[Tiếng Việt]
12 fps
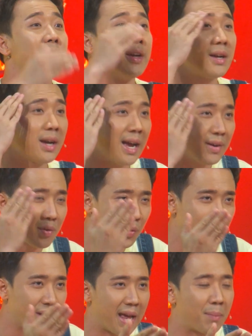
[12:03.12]
nhưng cách
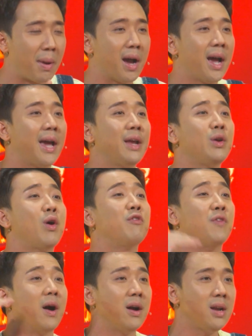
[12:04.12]
truyền đạt bạn hay nó
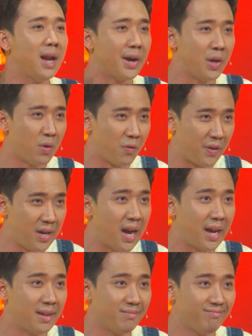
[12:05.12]
vẫn là điều vĩ
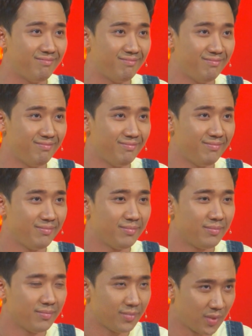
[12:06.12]
đại
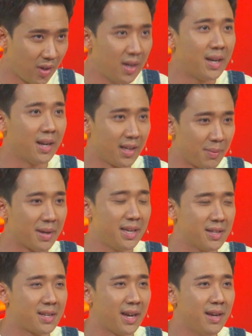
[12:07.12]
đó là lời bạn
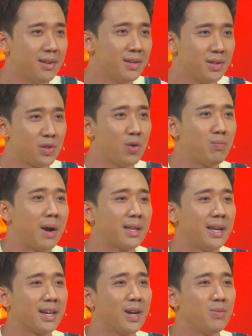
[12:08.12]
chia sẻ chúc bạn
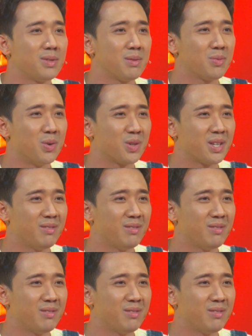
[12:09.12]
thành công trong cuộc